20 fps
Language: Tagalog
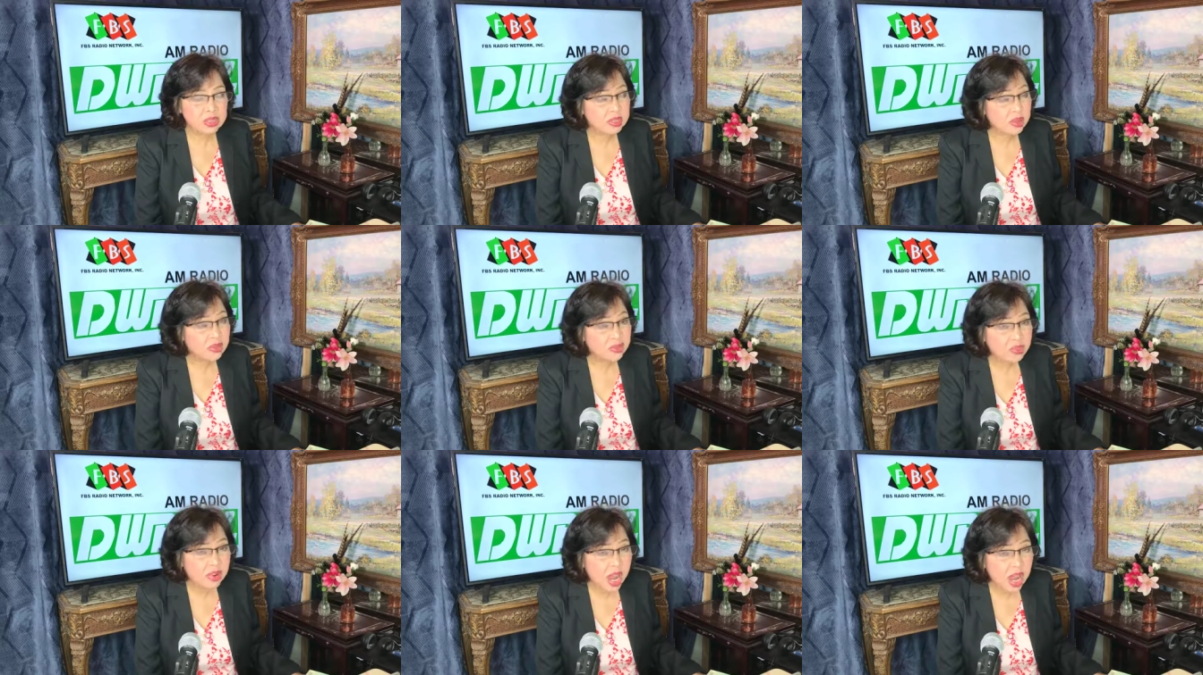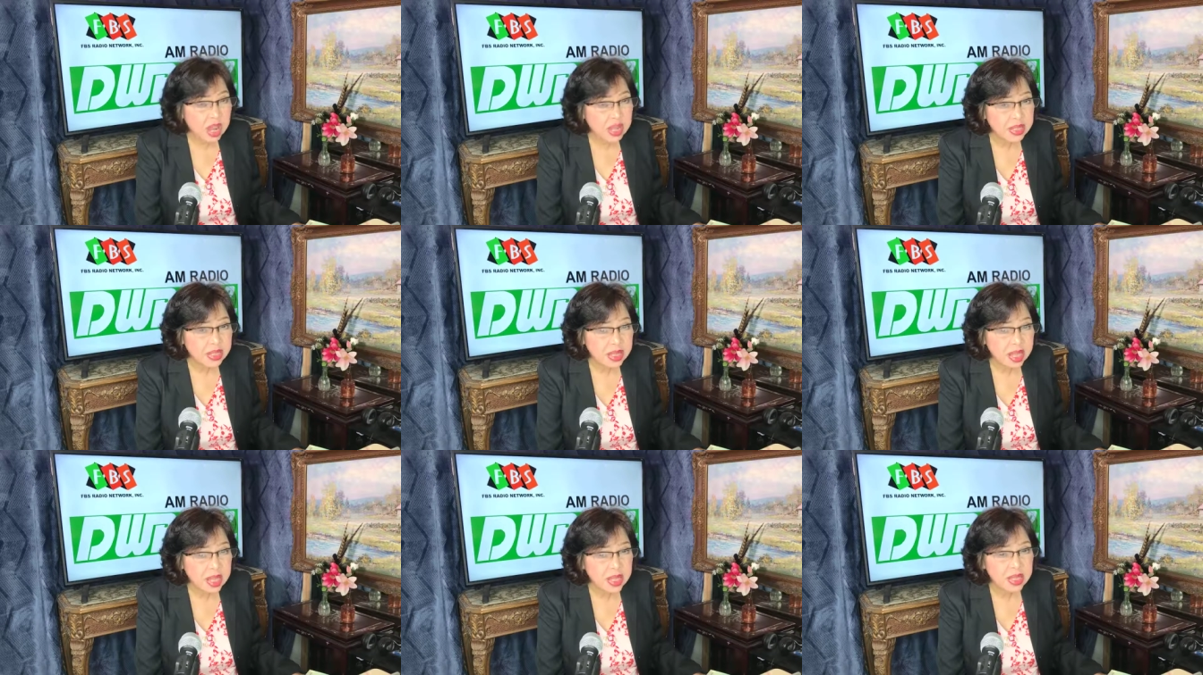Sa
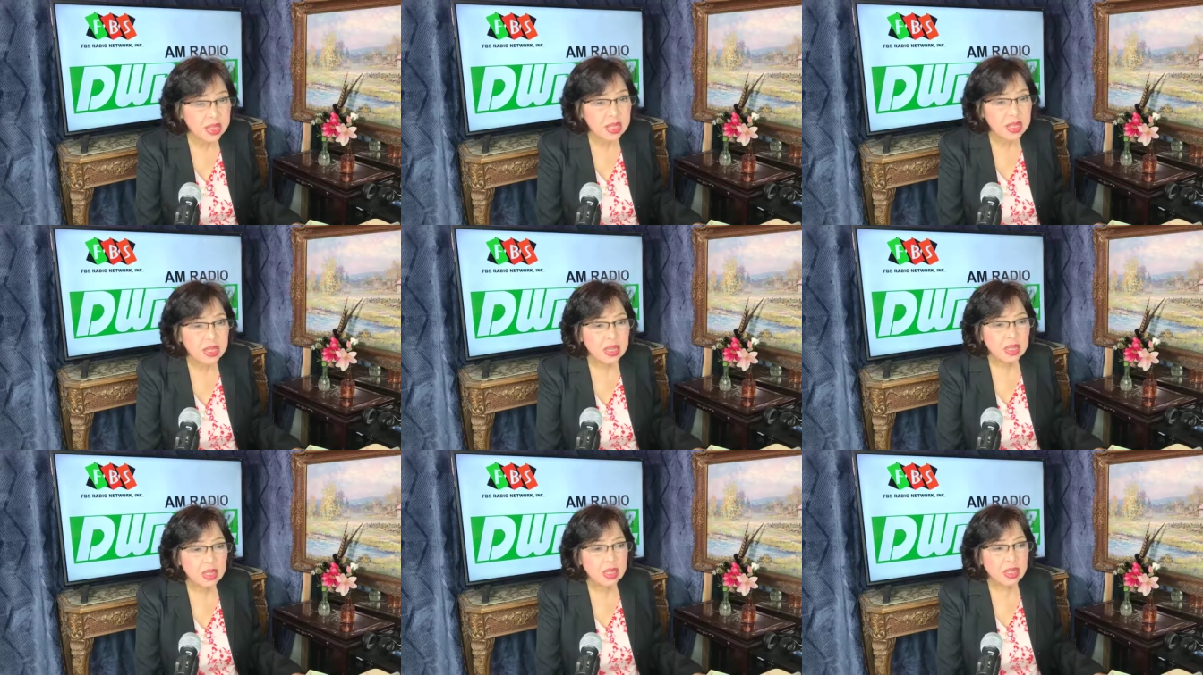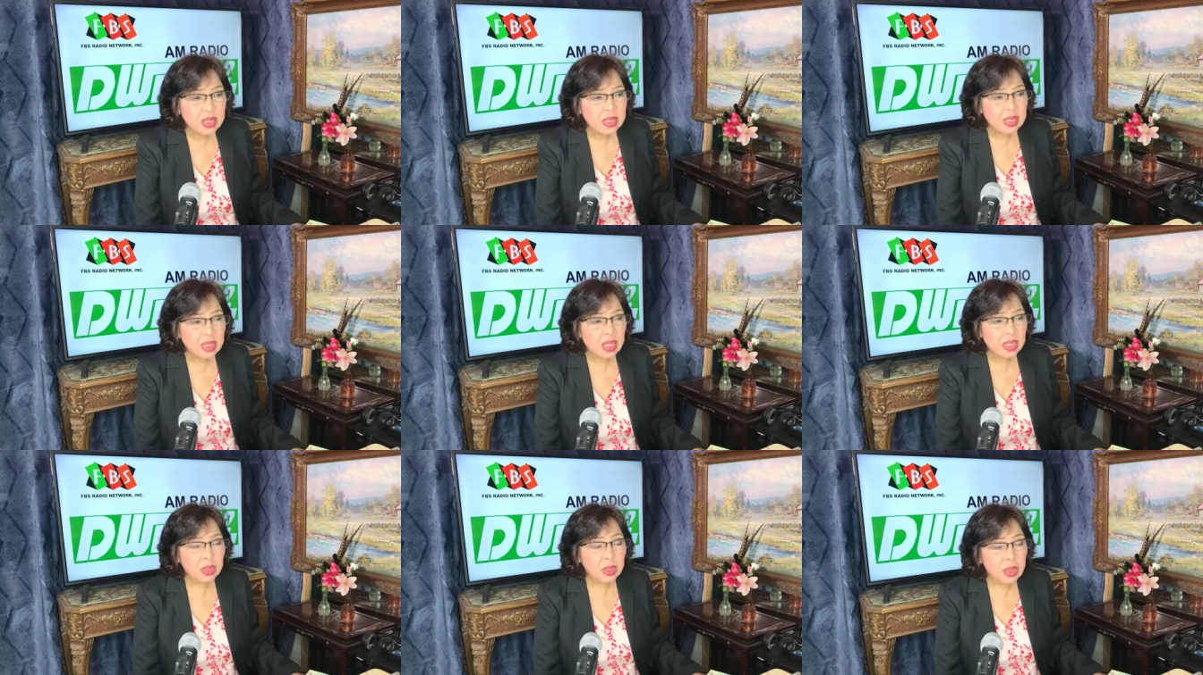Friday,
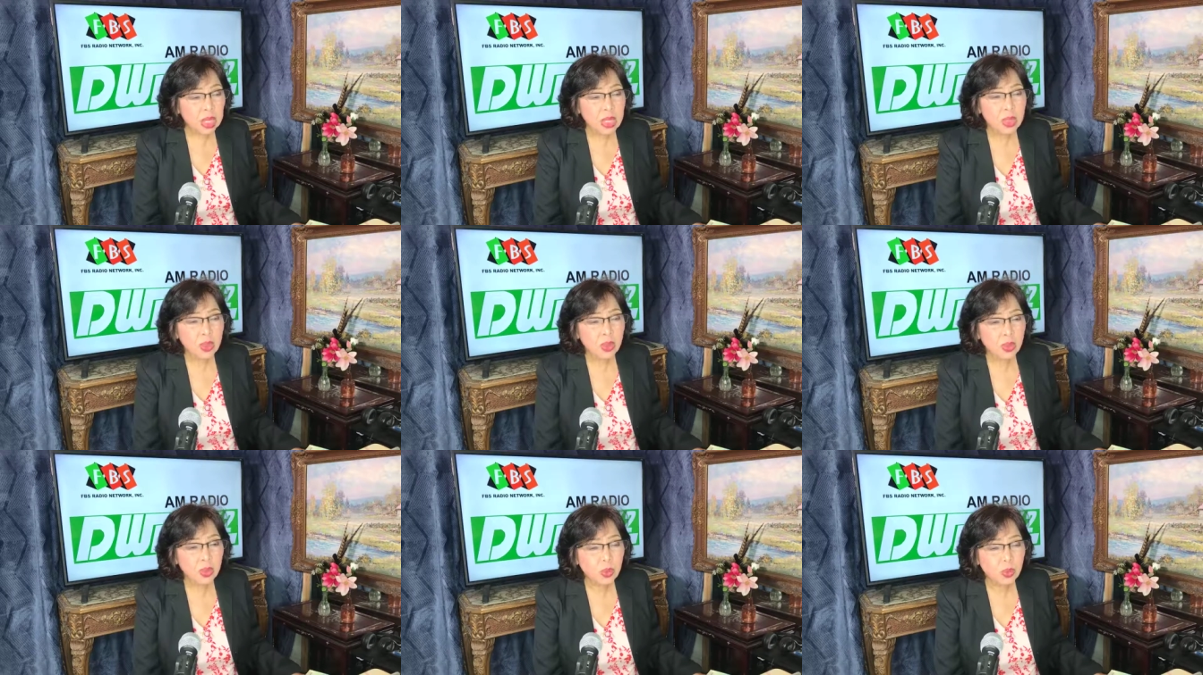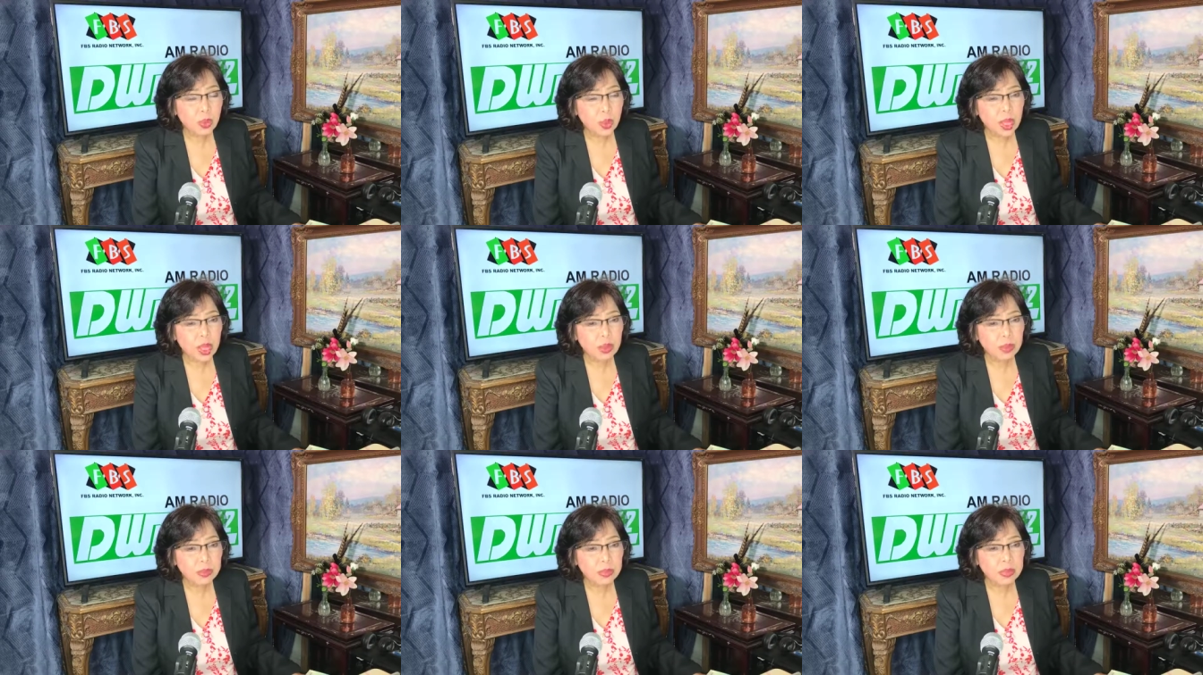ng 10 to
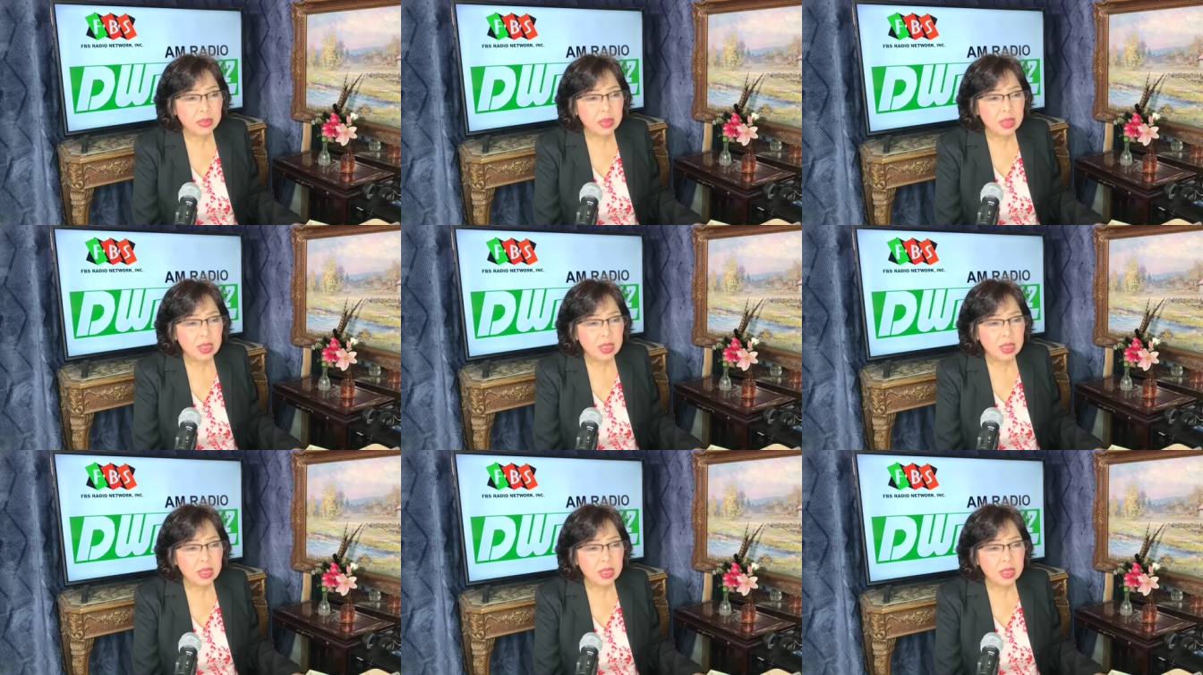12,